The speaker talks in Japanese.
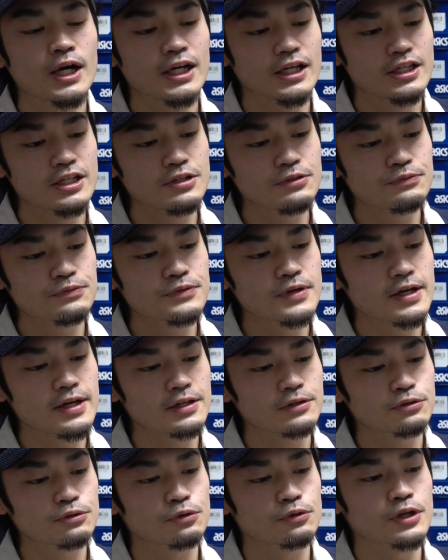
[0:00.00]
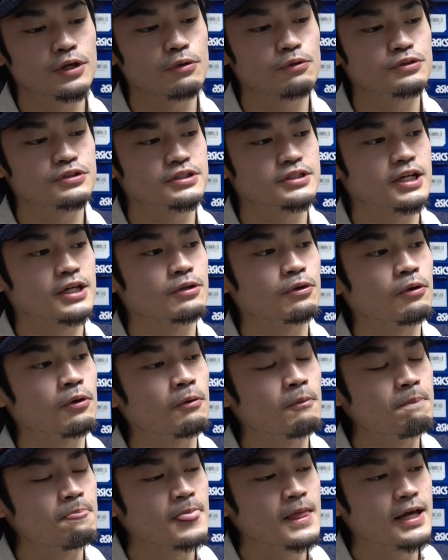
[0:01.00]
インフラレッドをね、こちらの、
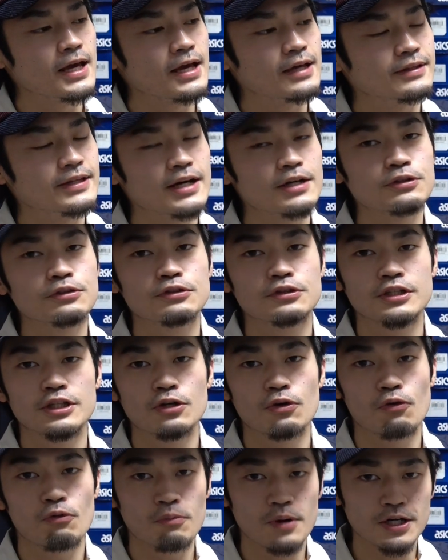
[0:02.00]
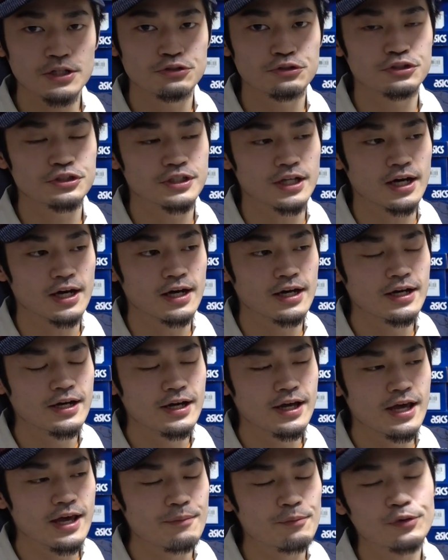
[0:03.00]
えー、ダンクにオマージュした、
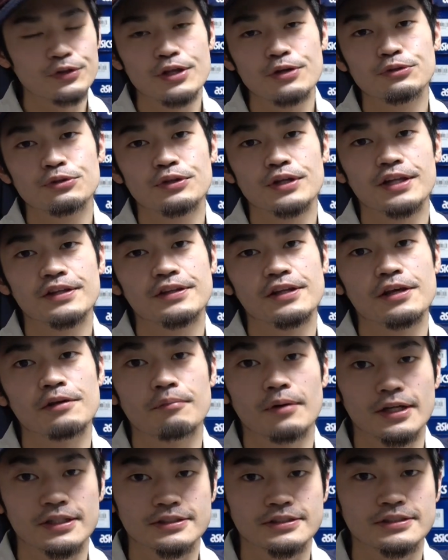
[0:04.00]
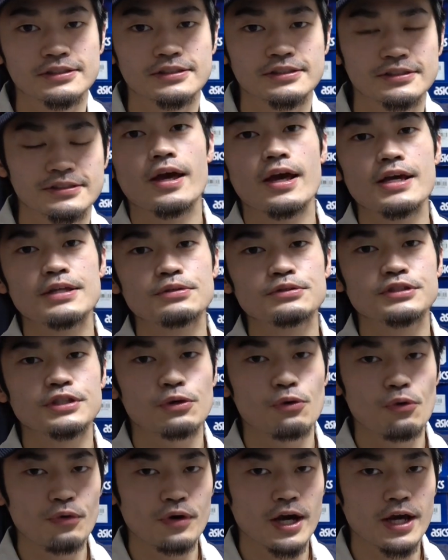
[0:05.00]
えー、モデルとなっています。えー、そして
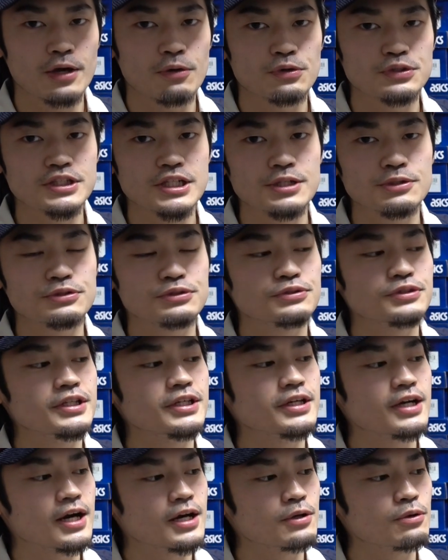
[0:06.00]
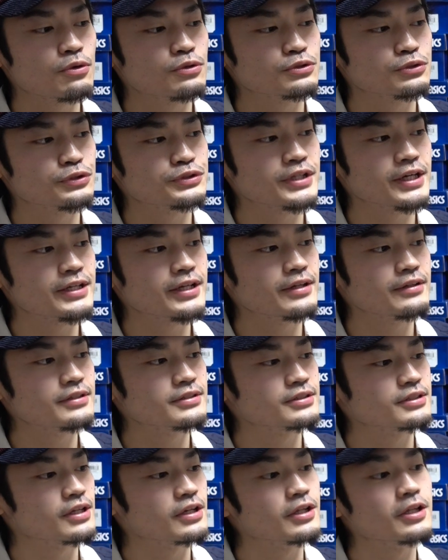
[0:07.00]
今回、こちらのスニーカーの素材なんで
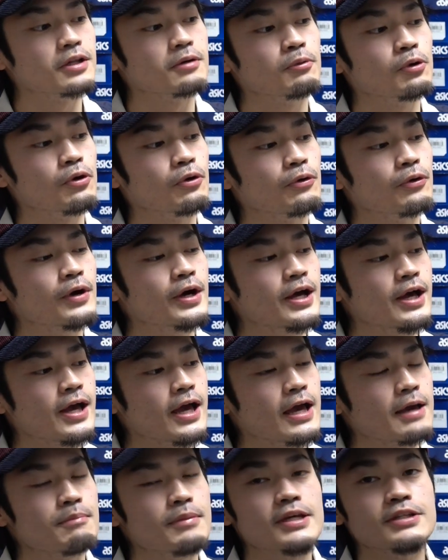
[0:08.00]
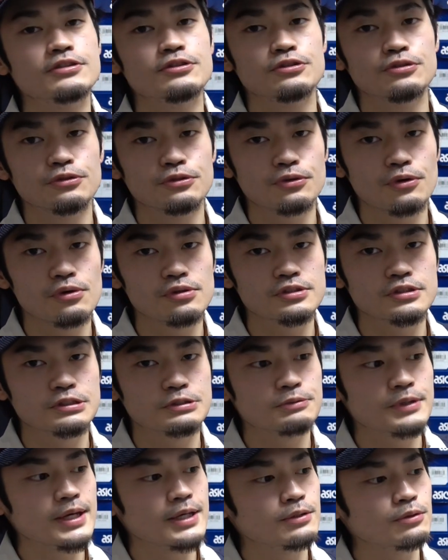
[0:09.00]
すけれども、えー、メッシュと
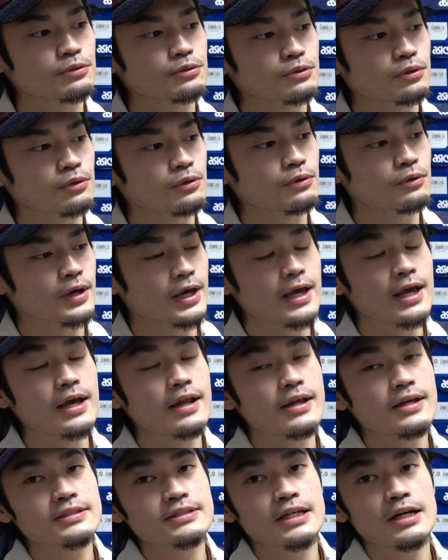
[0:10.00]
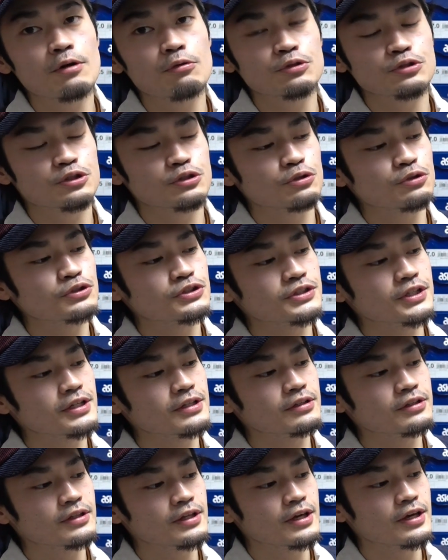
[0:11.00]
スウェードと、えー、レザーを使用して
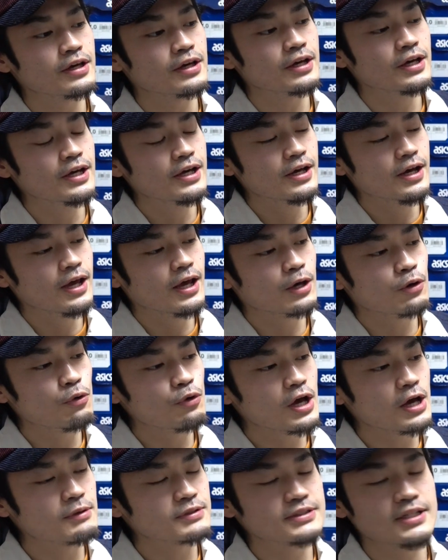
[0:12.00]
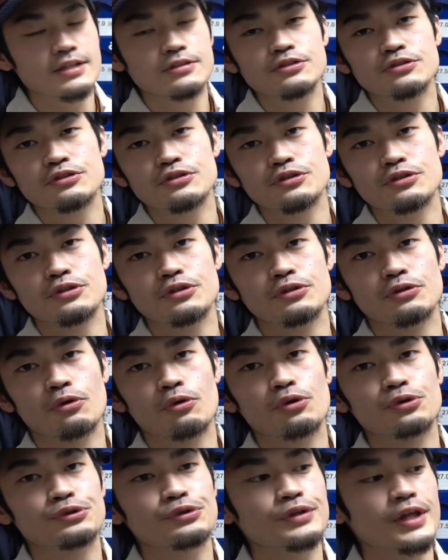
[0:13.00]
いて、え今回は3種類の
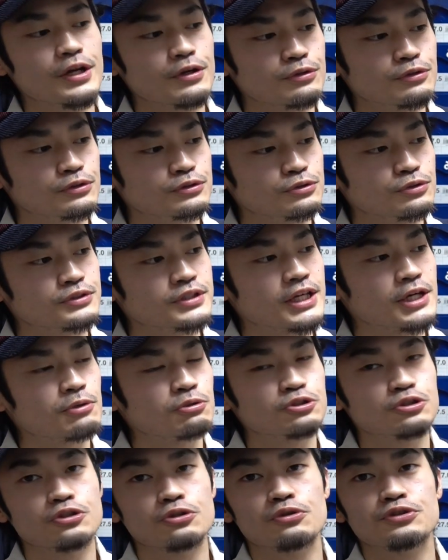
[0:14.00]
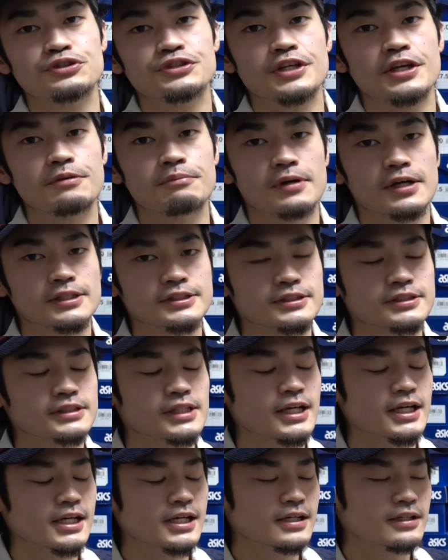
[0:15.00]
異なる素材を使用しています。
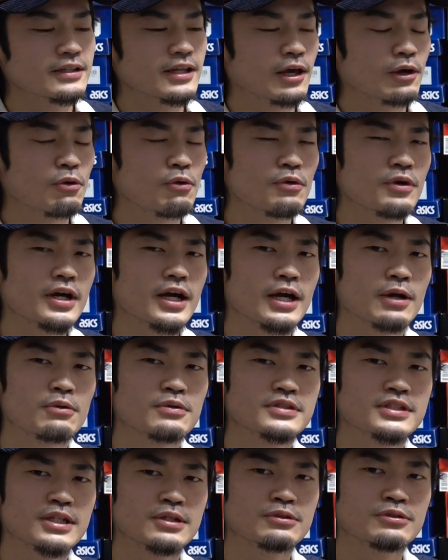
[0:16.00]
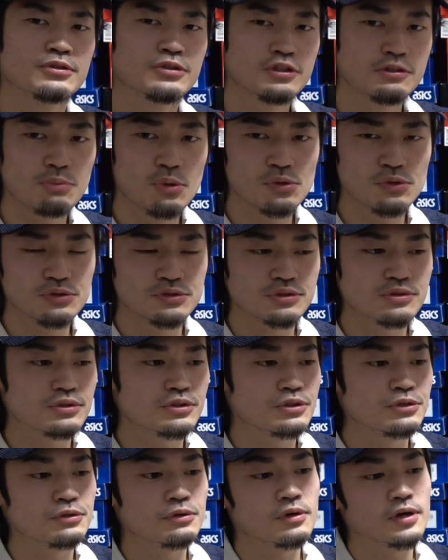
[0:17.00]
で、今回こちらの2ボックスっ
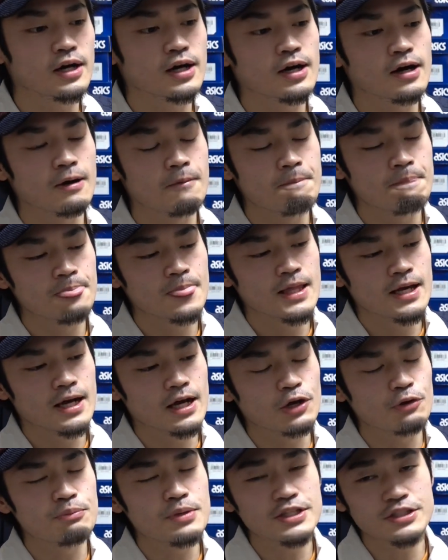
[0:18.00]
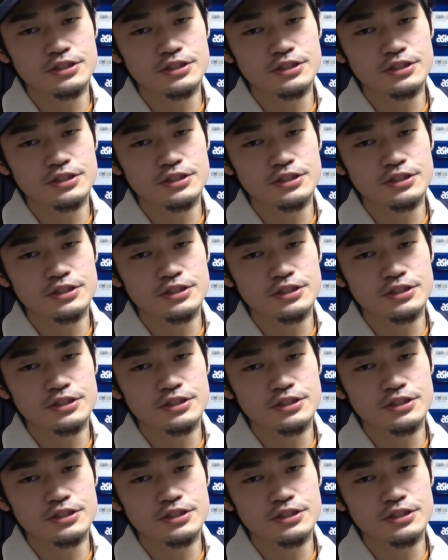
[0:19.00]
ていうのが、あの、メッ